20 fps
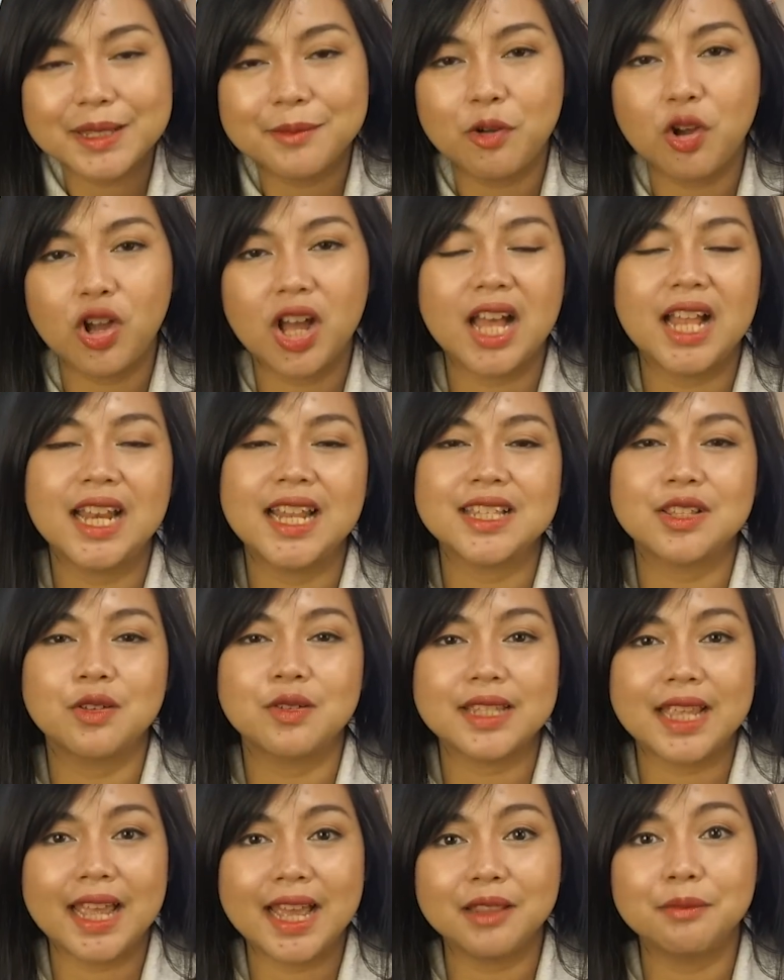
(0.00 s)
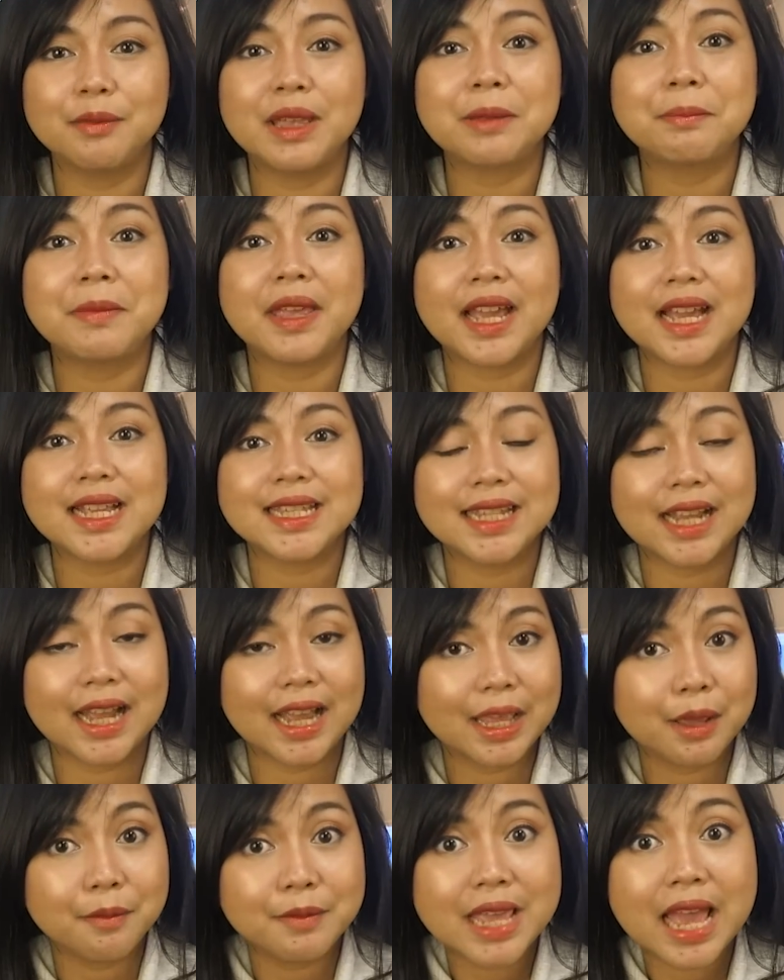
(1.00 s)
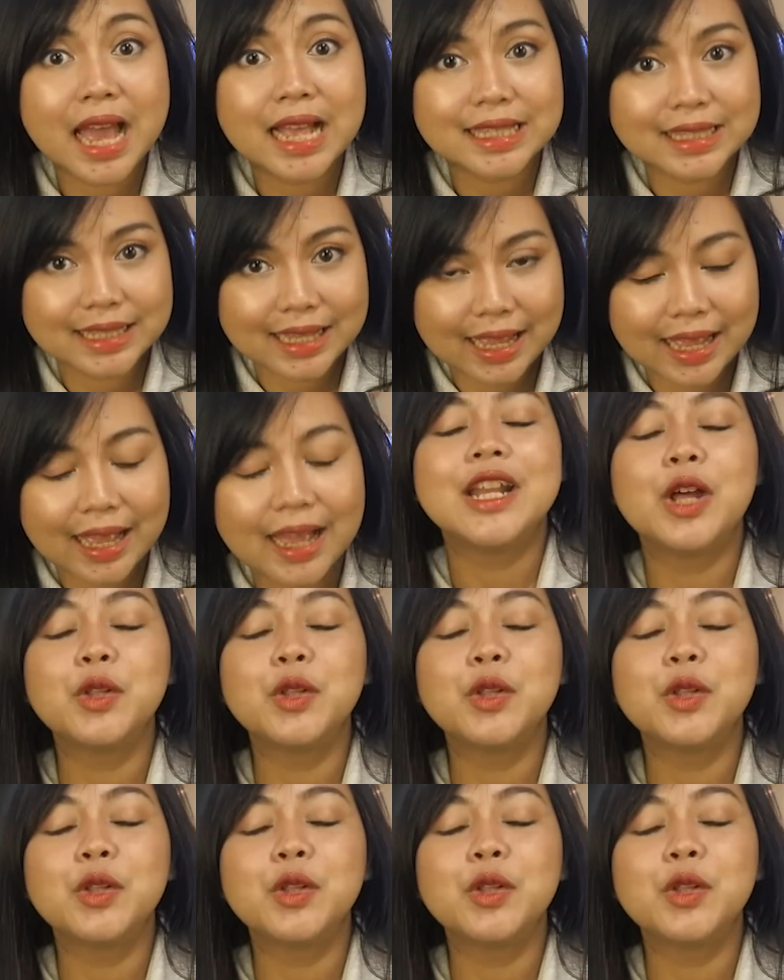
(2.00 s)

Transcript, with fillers: Semoga kalian selalu sehat, baik-baik aja kayak biasa